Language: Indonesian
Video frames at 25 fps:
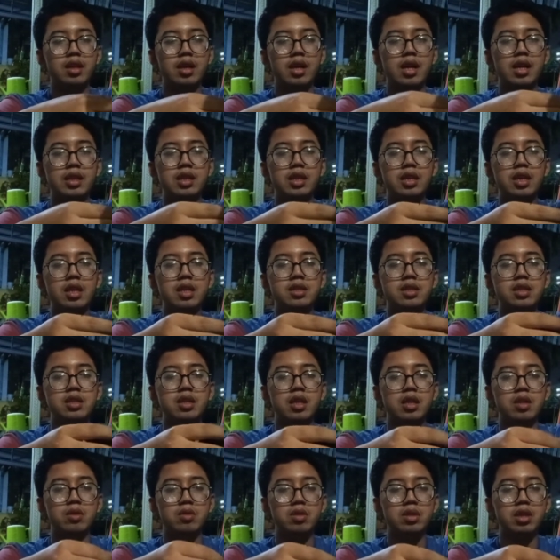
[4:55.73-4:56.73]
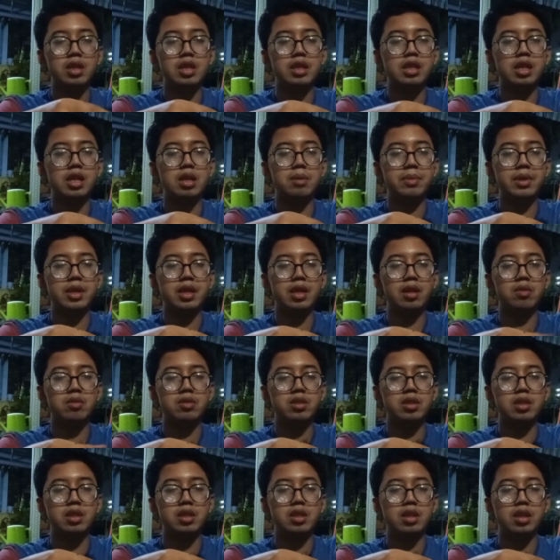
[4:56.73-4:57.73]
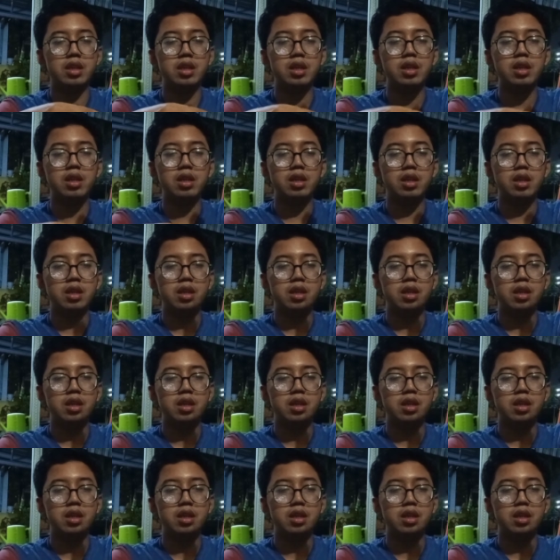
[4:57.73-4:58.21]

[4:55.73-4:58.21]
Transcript: Cuttingan sedaun dari tanaman aku sendiri